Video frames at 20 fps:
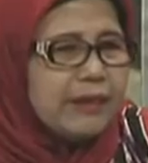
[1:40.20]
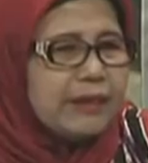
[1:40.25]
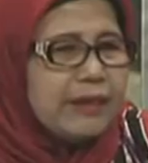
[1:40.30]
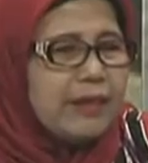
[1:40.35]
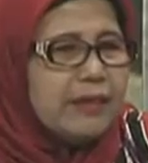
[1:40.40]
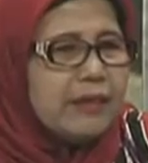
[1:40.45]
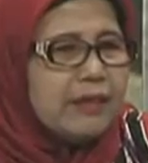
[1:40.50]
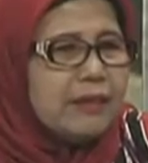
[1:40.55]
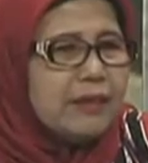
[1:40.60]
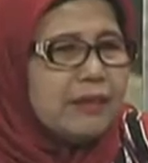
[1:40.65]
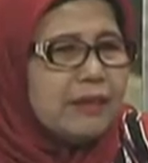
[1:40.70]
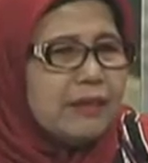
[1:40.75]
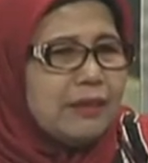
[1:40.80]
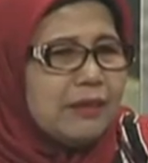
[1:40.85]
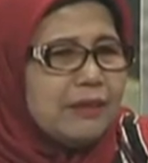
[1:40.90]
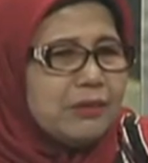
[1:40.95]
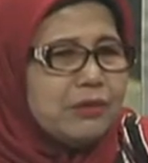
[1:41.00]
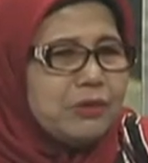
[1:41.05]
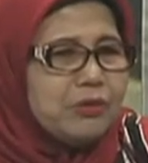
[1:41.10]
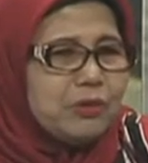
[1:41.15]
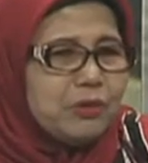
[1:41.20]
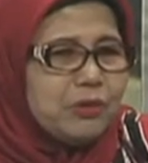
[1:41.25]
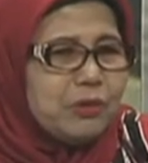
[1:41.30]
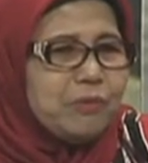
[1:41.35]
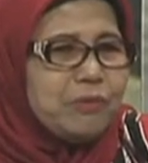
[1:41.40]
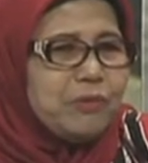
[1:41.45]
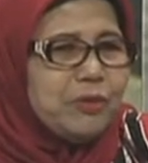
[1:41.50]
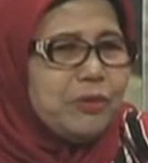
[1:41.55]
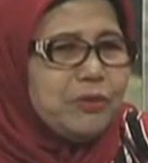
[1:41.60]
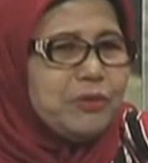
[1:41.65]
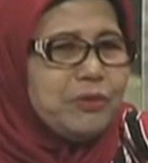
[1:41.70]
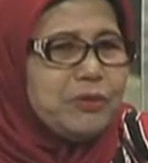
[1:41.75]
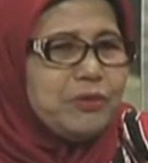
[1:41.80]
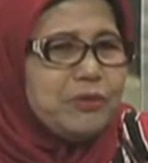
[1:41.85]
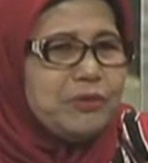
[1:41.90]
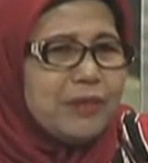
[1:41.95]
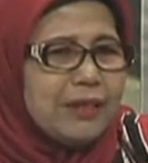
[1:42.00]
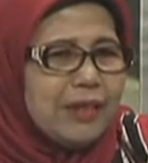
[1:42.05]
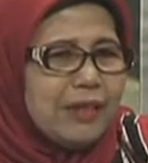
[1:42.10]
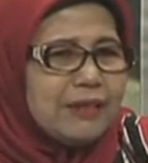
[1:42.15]
ya cukup
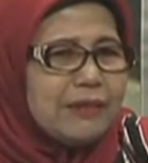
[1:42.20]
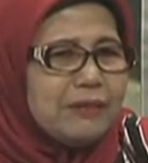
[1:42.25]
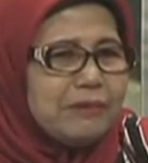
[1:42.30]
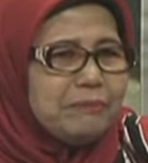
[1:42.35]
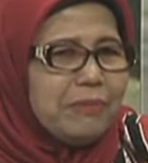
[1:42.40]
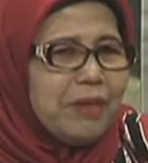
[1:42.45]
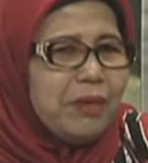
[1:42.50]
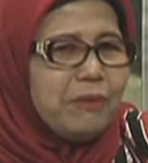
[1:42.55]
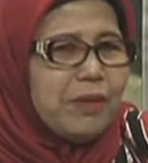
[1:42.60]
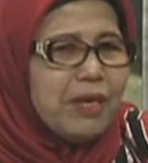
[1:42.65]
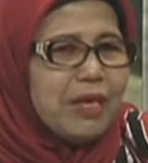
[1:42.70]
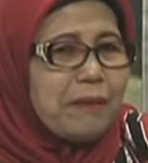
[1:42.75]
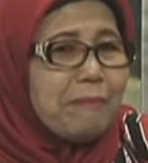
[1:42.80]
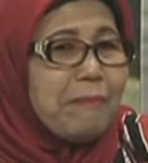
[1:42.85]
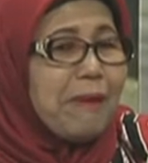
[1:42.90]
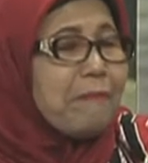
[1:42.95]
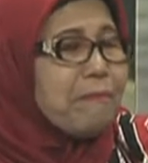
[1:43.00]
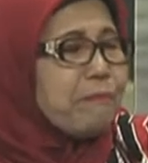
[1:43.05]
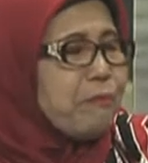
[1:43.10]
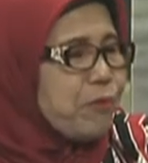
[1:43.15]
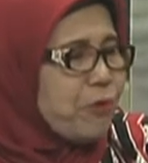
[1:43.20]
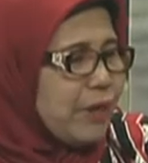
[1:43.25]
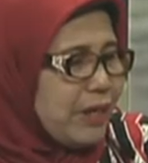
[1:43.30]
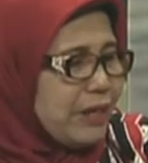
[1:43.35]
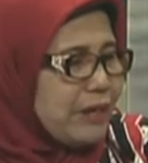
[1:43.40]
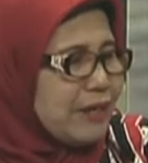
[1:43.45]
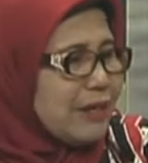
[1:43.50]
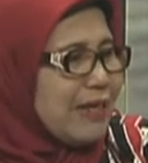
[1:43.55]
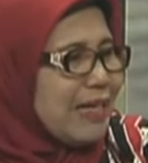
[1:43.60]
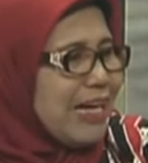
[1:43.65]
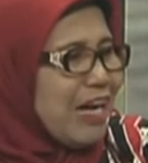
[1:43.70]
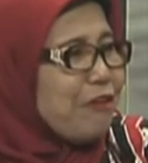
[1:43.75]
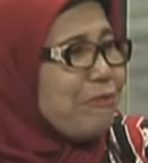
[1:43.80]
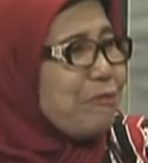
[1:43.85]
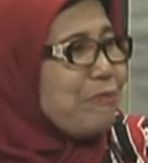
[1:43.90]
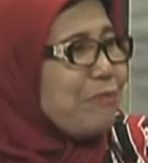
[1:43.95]
menunjukkan bahwa kemampuan kaum